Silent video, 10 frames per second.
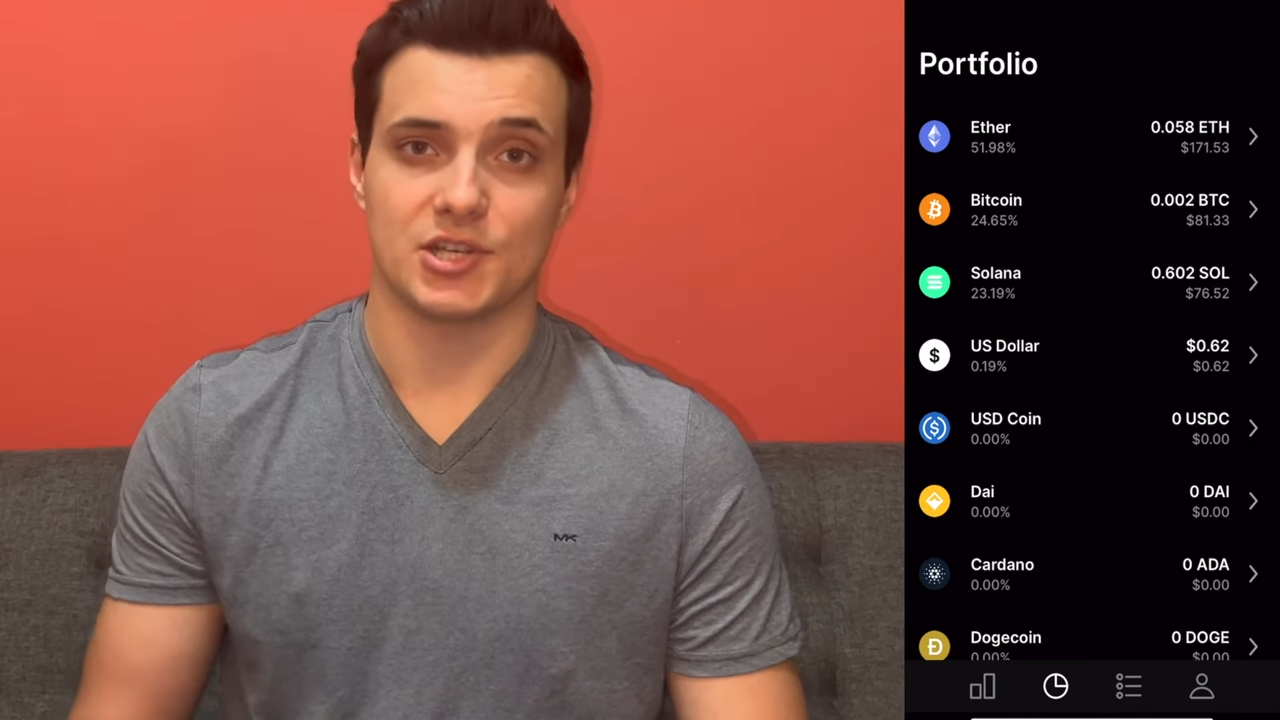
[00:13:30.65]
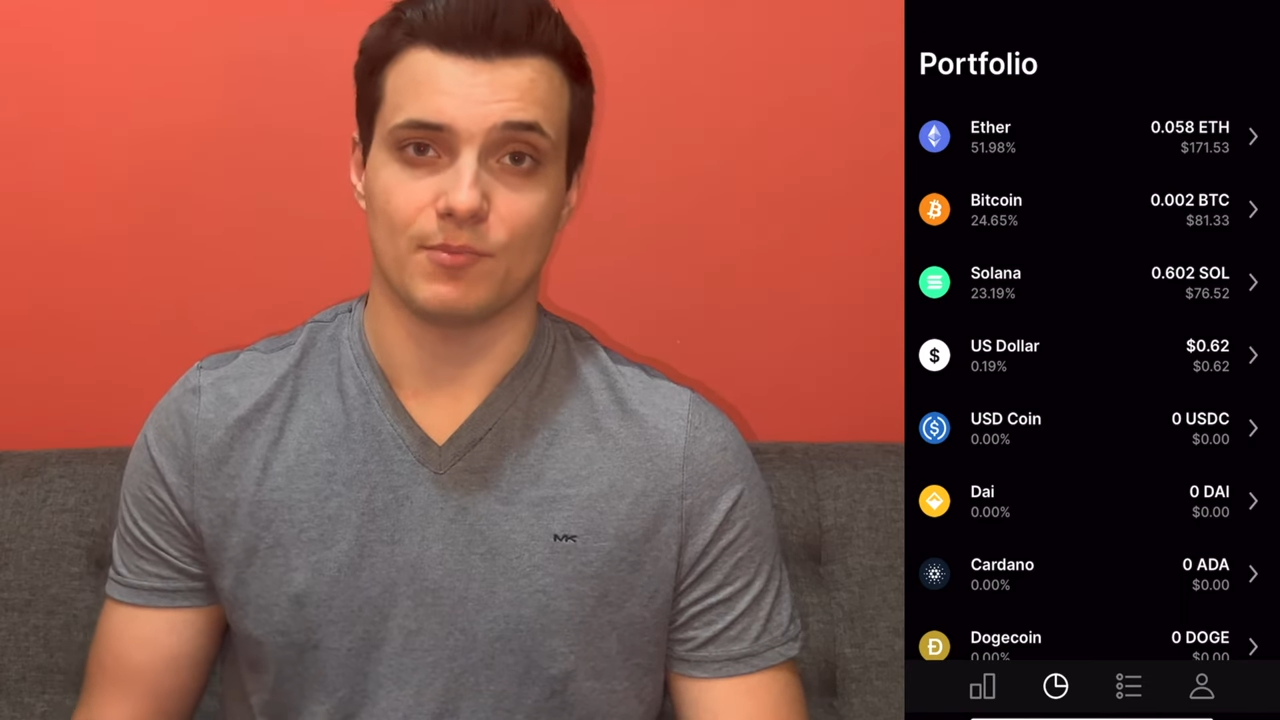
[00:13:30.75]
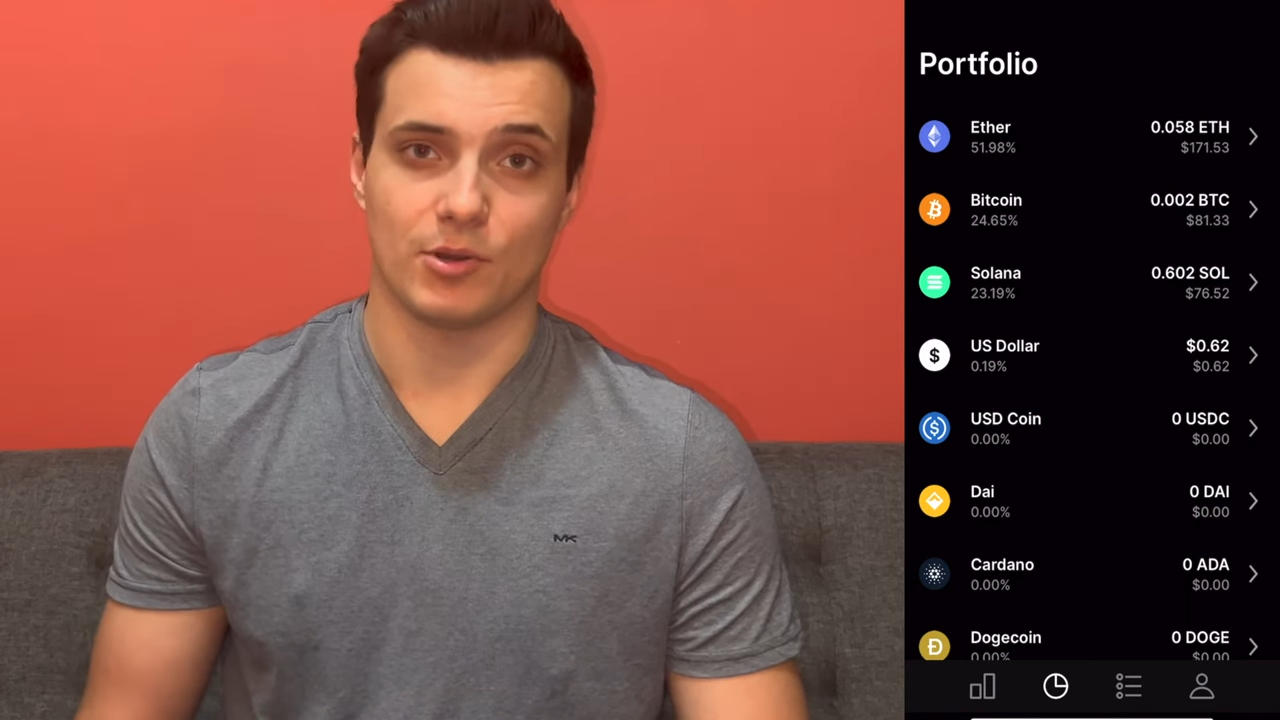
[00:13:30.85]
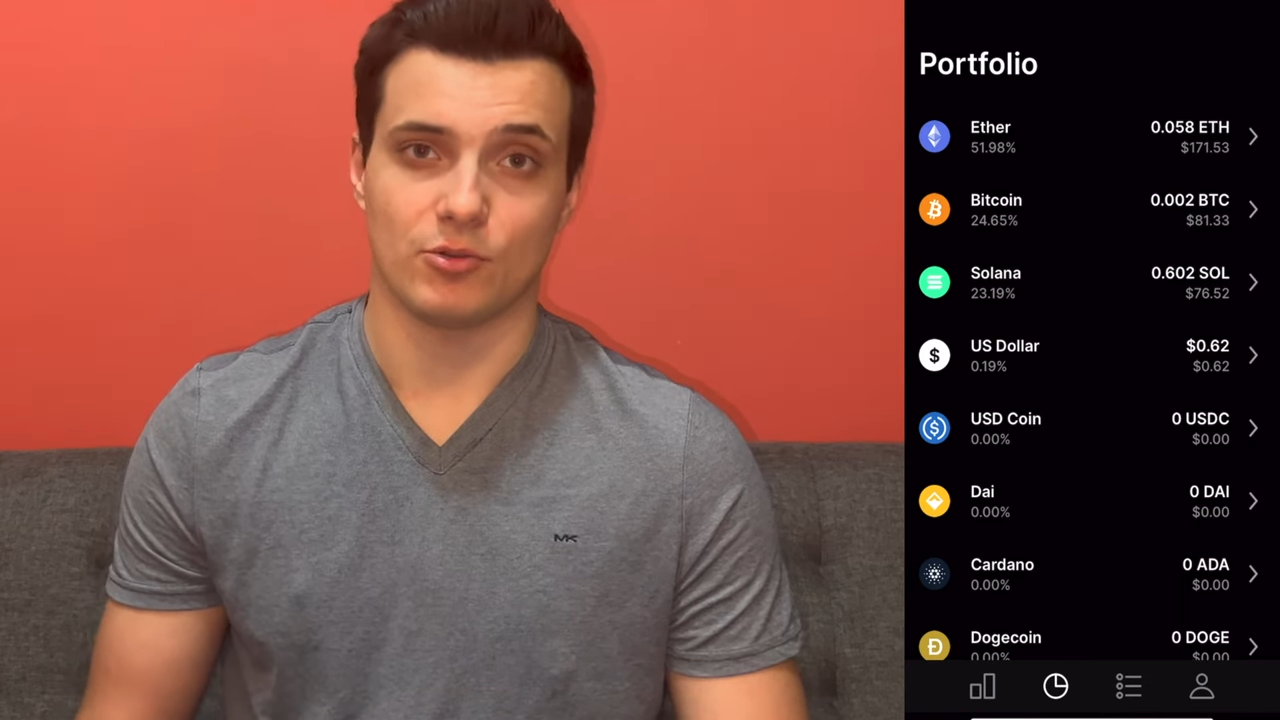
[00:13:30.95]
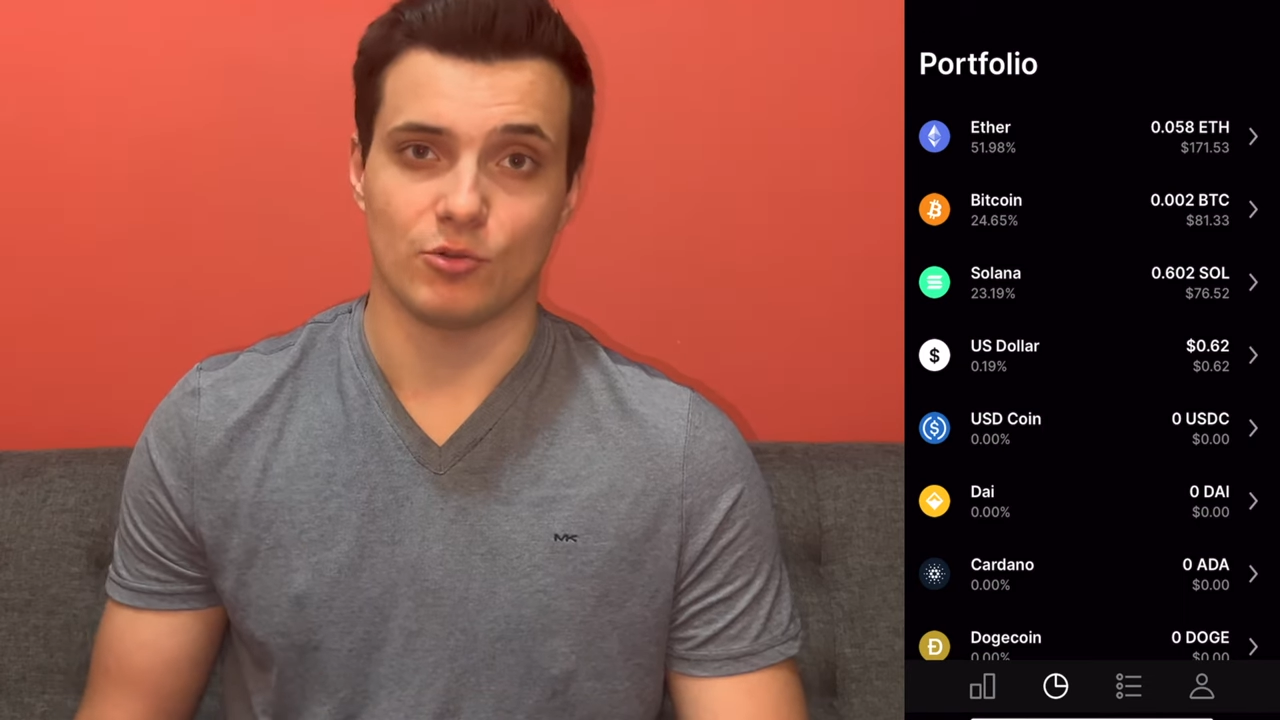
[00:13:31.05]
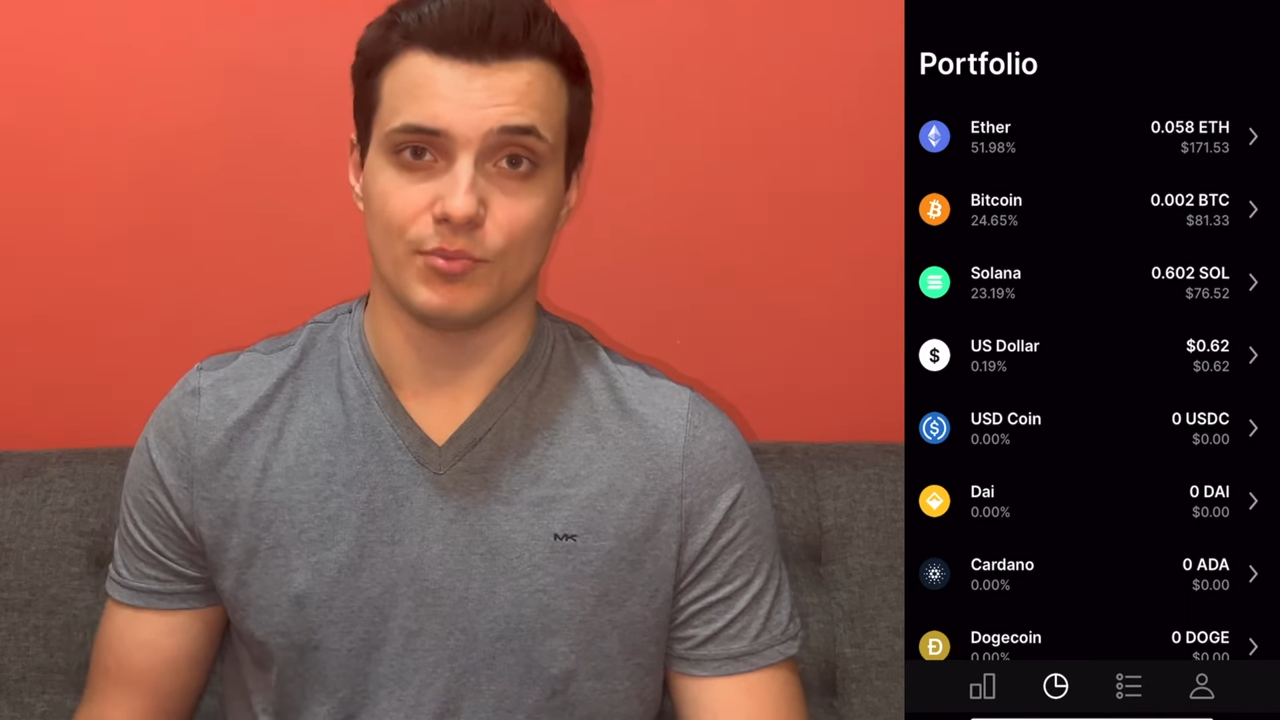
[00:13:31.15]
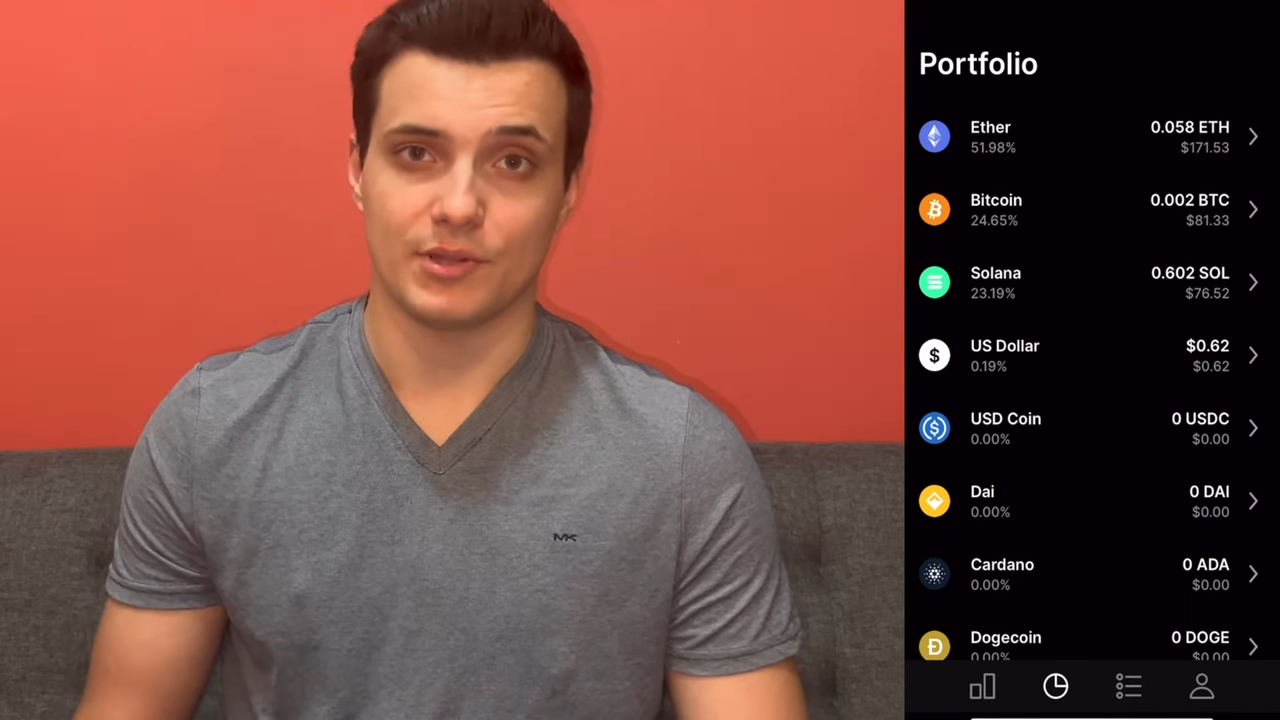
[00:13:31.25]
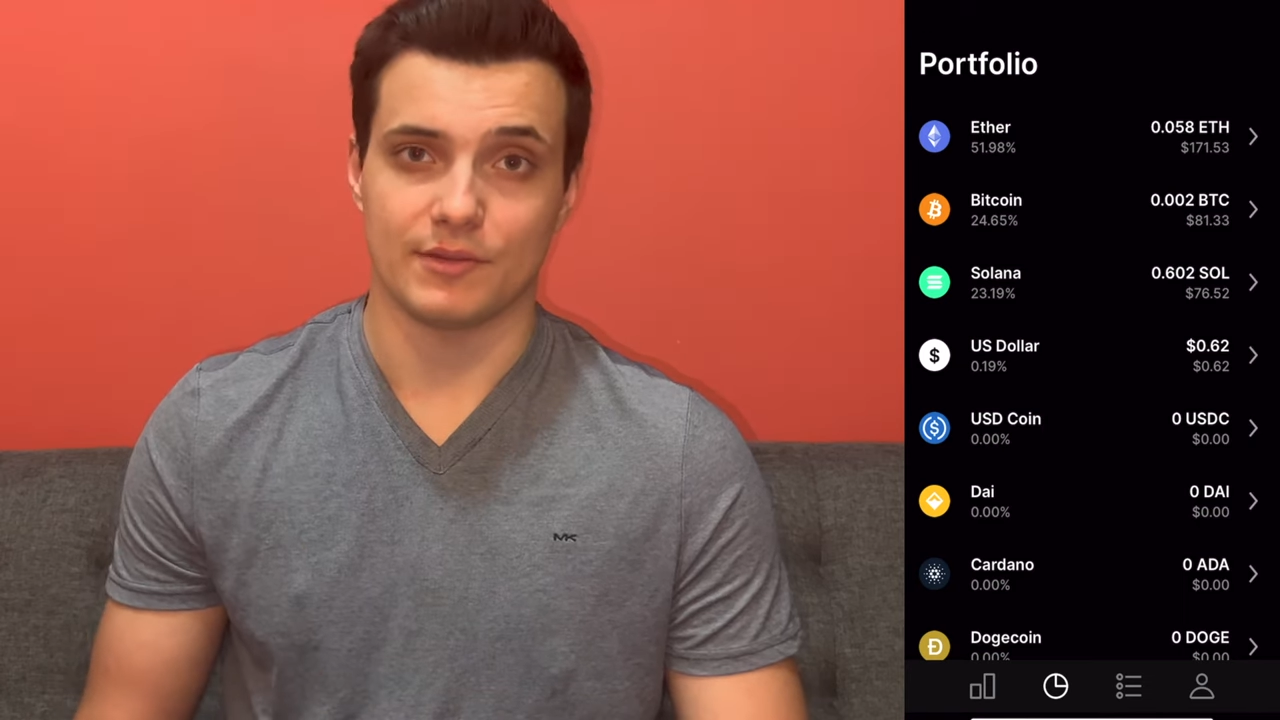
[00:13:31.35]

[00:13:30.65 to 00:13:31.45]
покупки